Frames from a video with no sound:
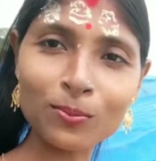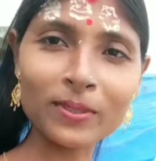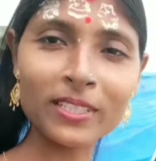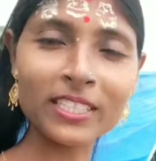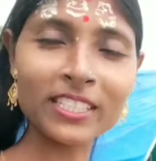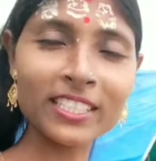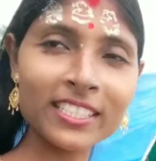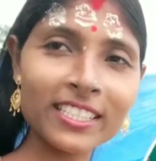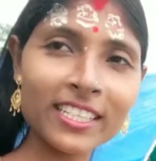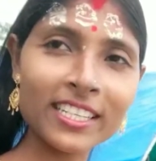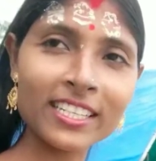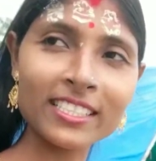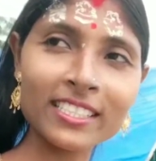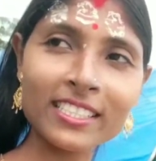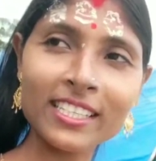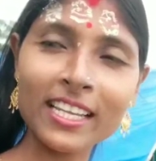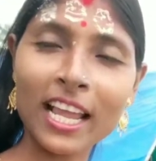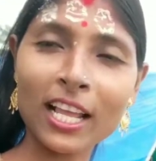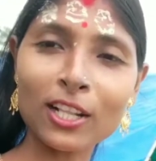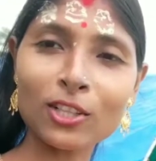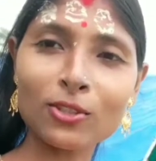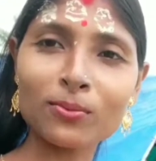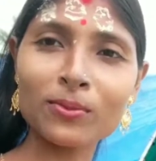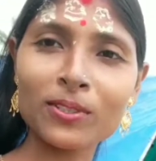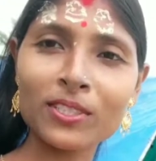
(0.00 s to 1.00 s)
বৃষ্টি এসছে
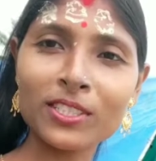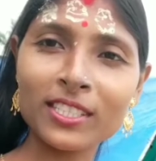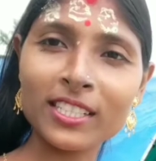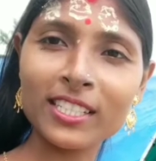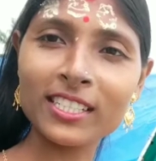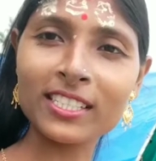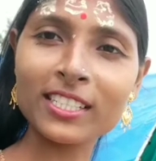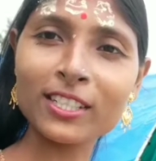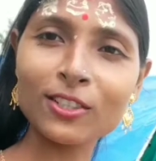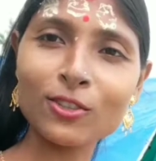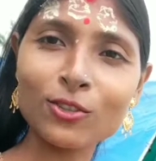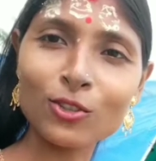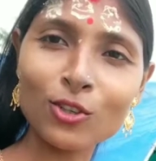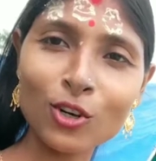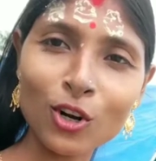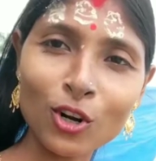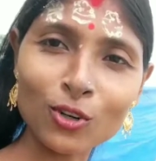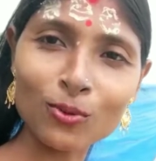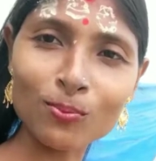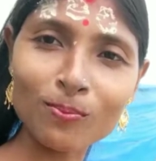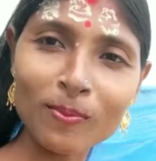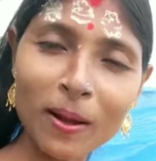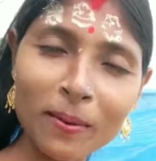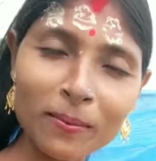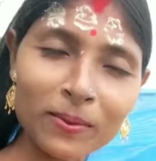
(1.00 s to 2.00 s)
এত বৃষ্টি এসছে
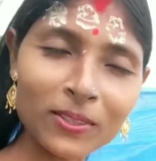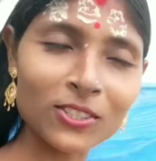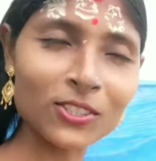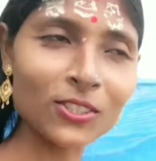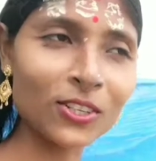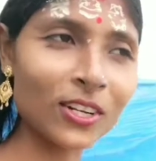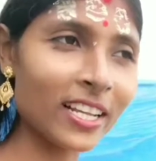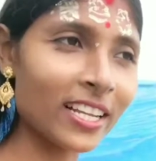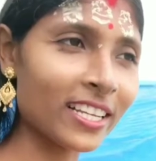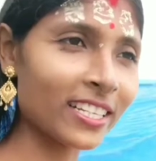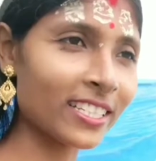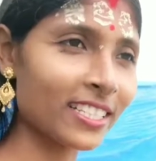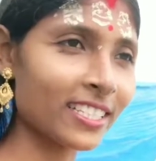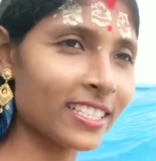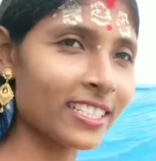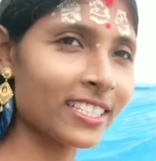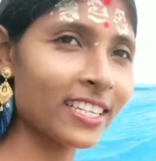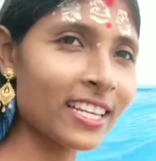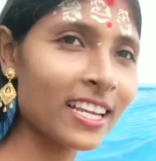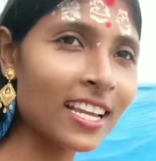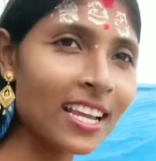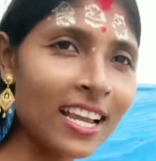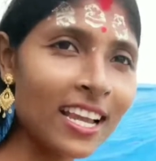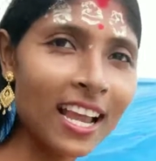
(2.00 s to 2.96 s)
কোনোরকমভাবে চলে এসছি